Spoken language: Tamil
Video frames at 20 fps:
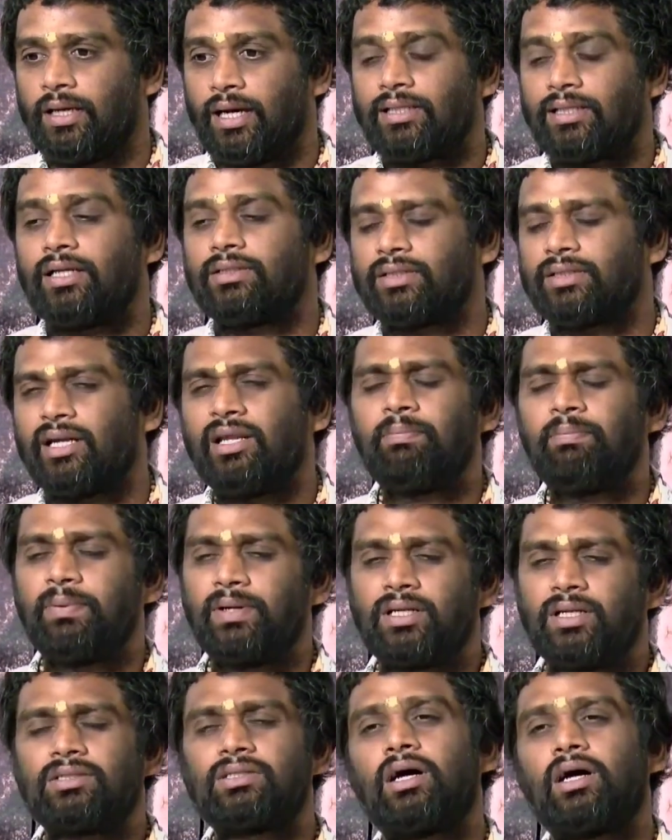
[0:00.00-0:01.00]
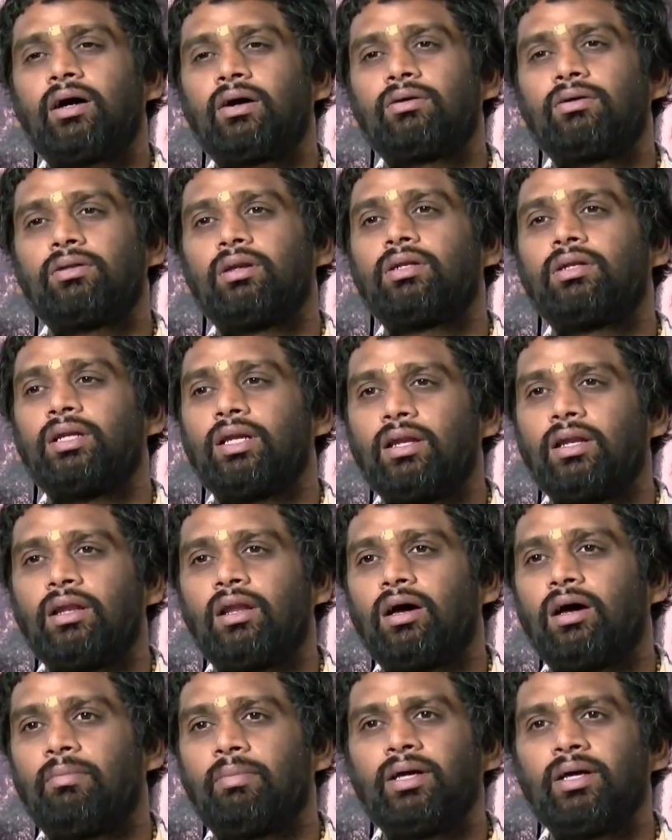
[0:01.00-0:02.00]
அதான் தனிப்பட்ட தாக்குதல்கள்
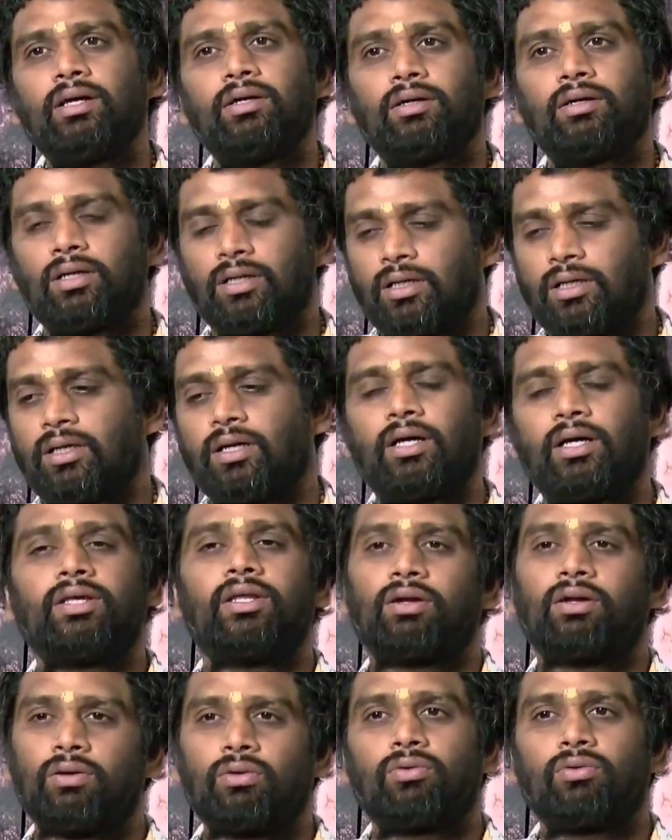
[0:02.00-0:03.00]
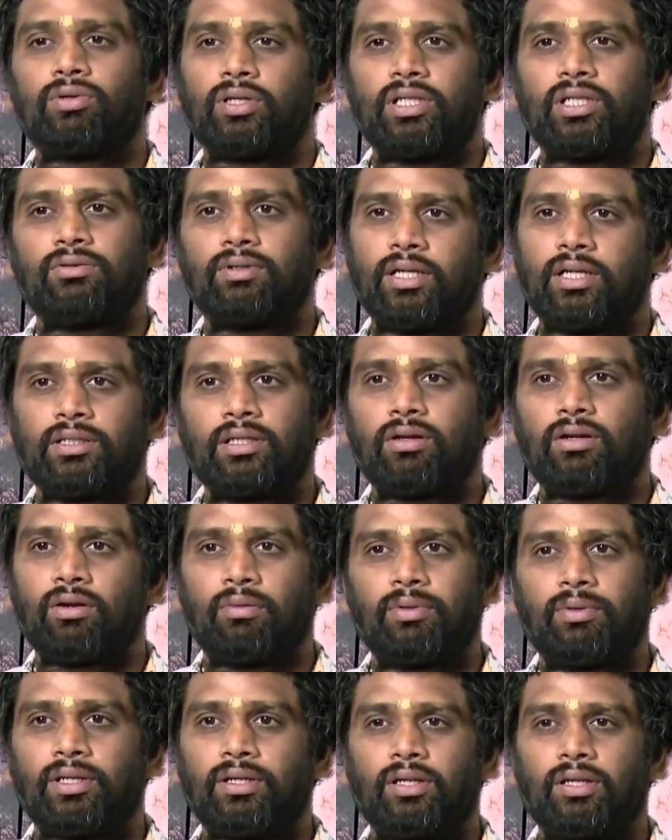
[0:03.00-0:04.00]
இல்லாமல் இருக்கணும் எதுவாக இருந்தாலும்
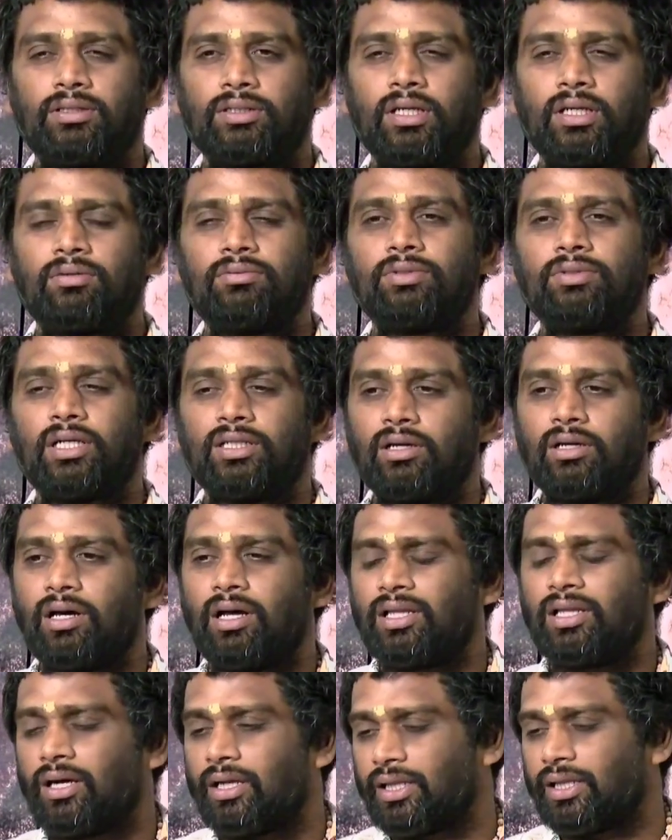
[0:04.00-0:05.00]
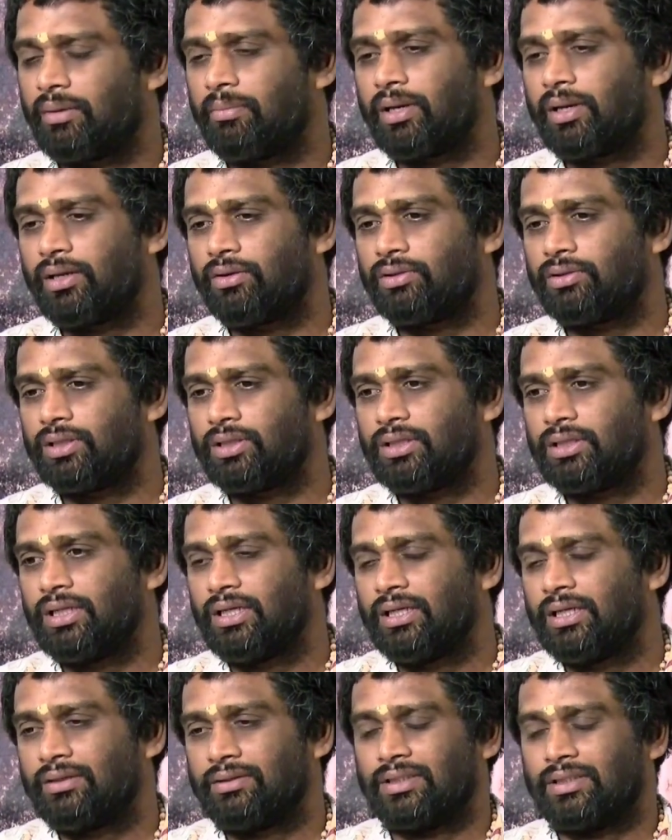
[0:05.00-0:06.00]
அப்படின்றது தான் அது அது அதே மாதிரி வந்து
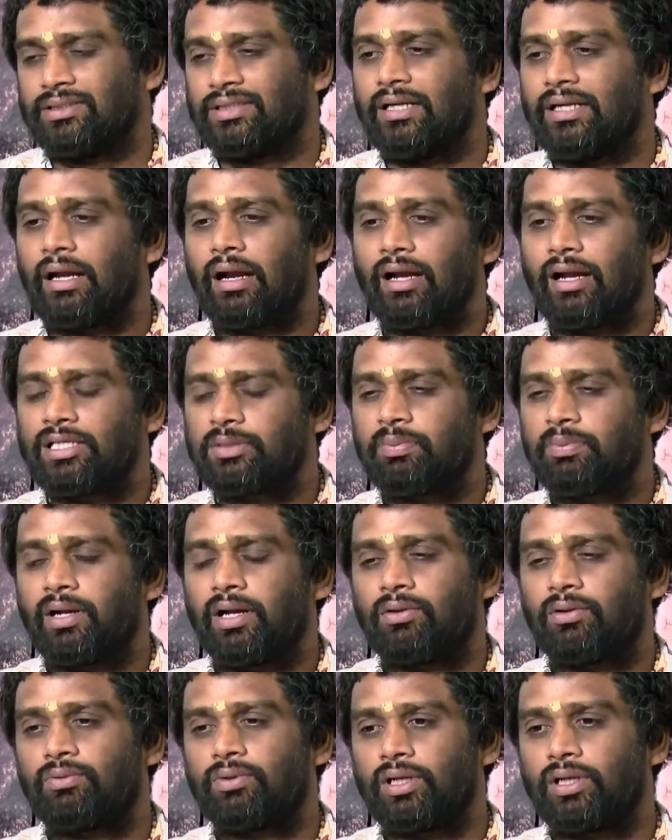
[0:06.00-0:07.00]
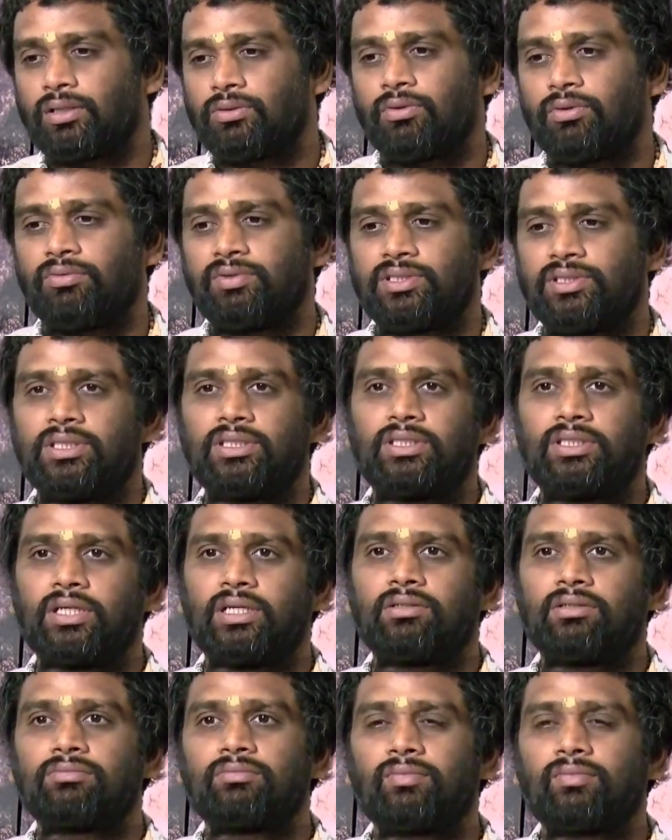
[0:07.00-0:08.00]
இந்த ஜென்ரலைஸ் பண்ணக்கூடாது ஒரு விஷயத்த
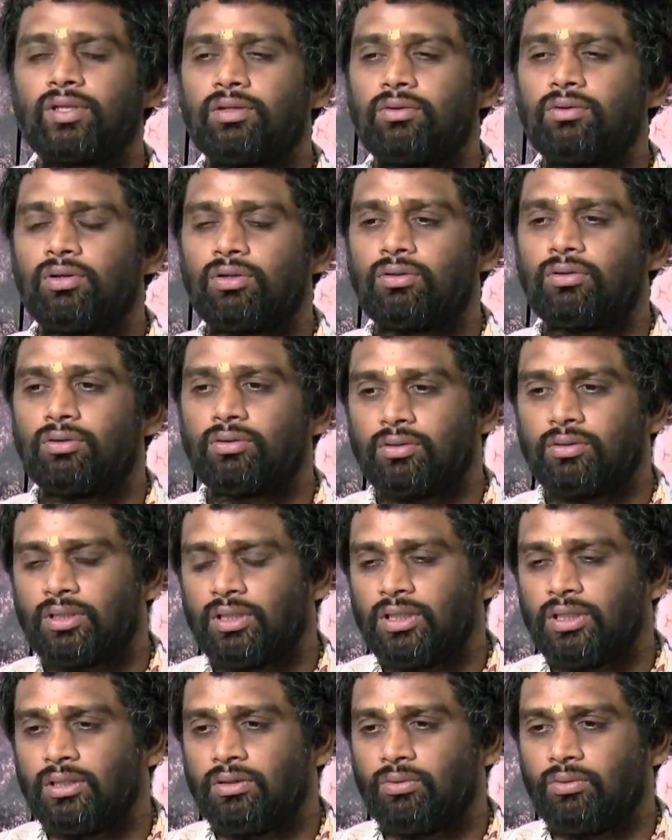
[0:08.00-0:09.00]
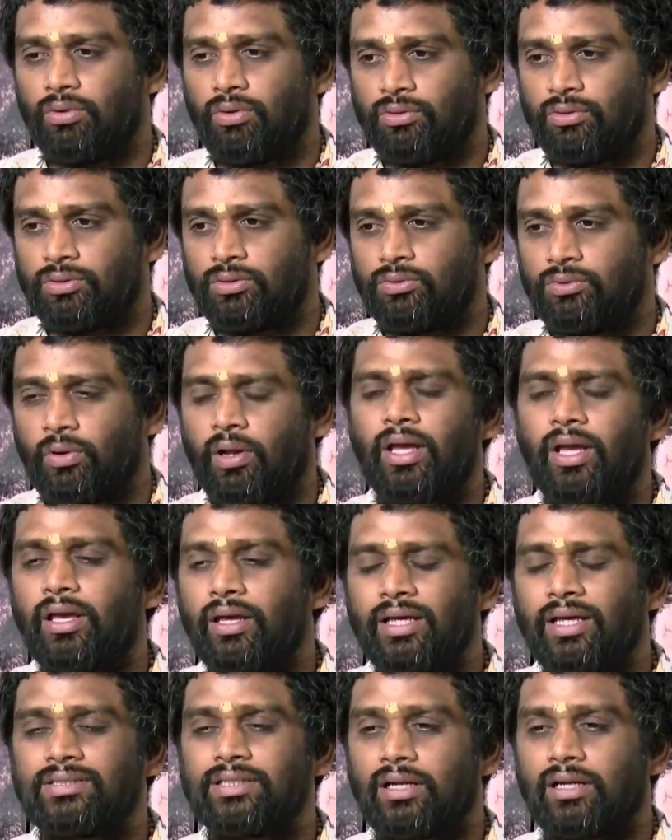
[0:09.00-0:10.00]
ஒரு ஒரு
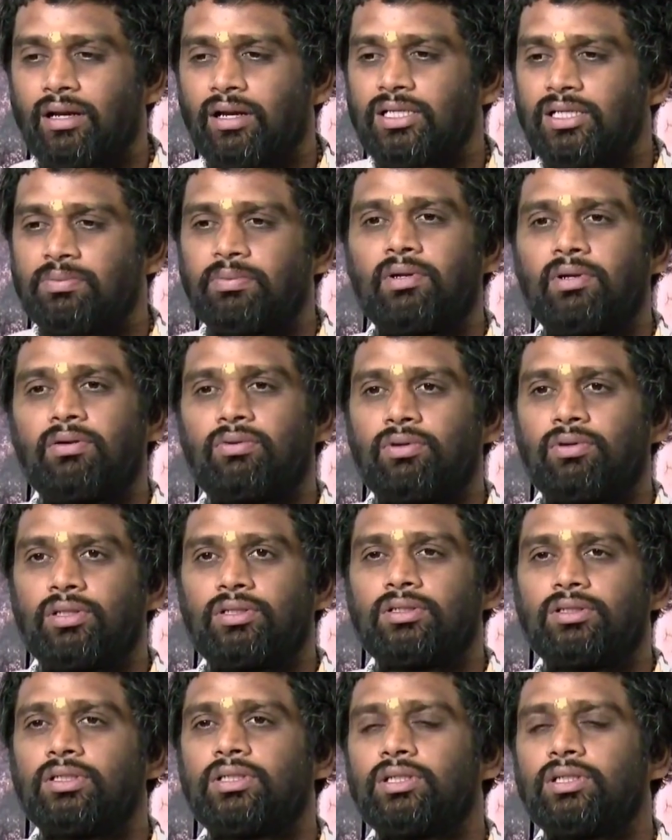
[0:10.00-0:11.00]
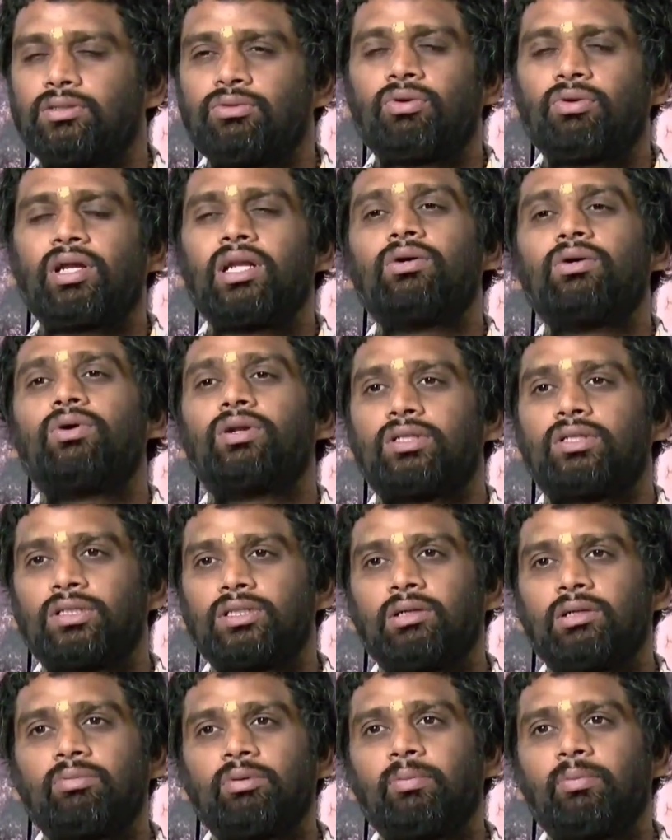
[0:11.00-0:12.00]
துறையே ஜென்ரலைஸ் பண்ணக்கூடாது அந்த துறையில்
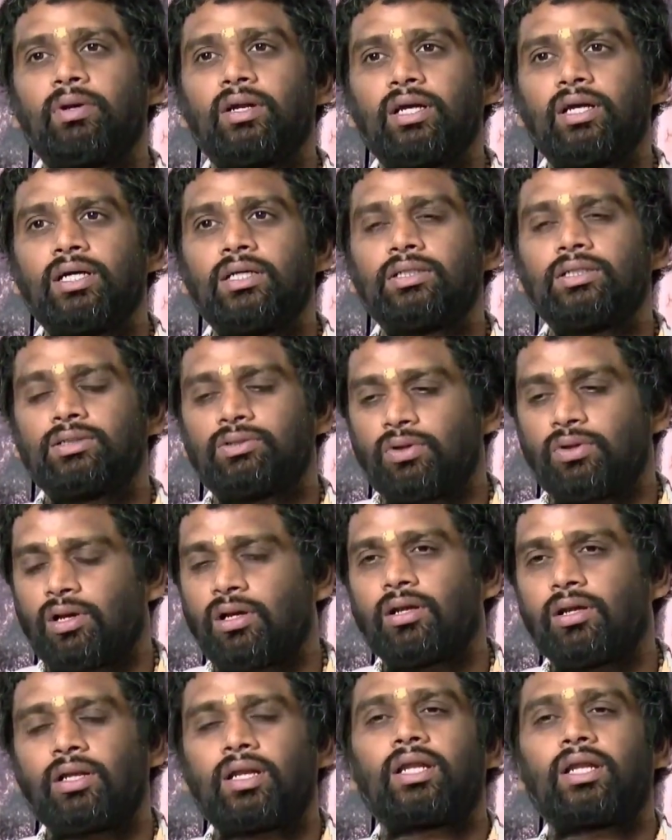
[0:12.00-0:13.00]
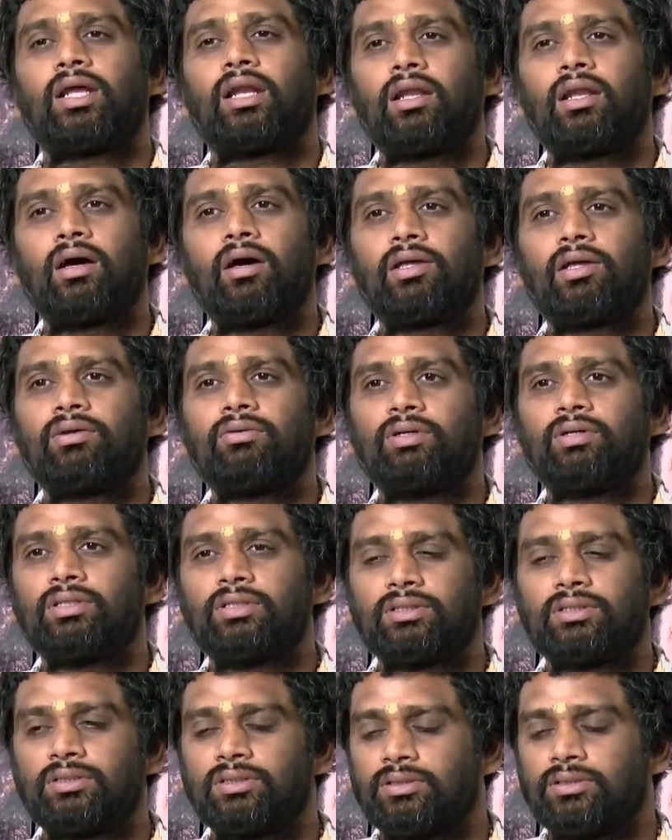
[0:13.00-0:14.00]
ஒருத்தன் தப்பு பண்ணால் அந்த துறையில் இருக்கிற எல்லாரையும்
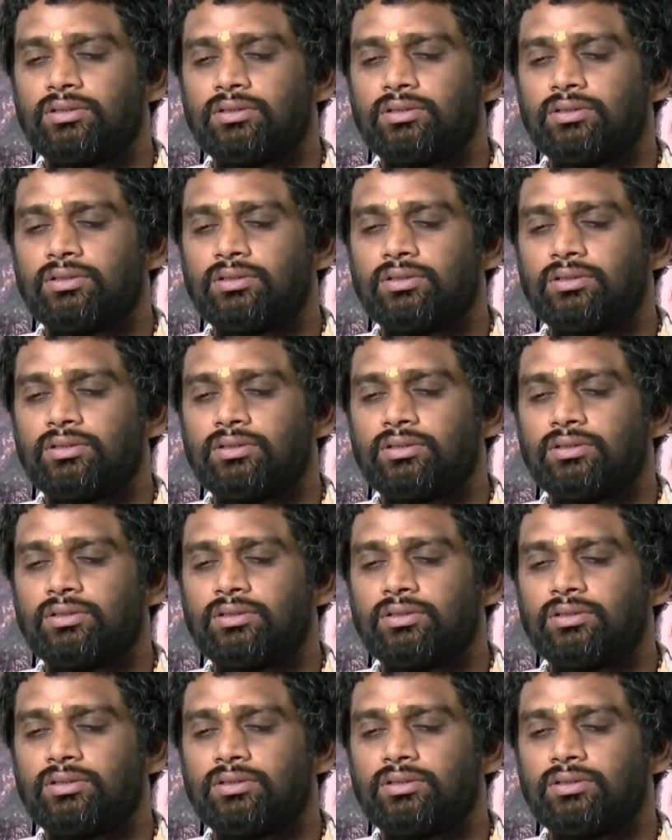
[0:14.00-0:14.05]
வந்து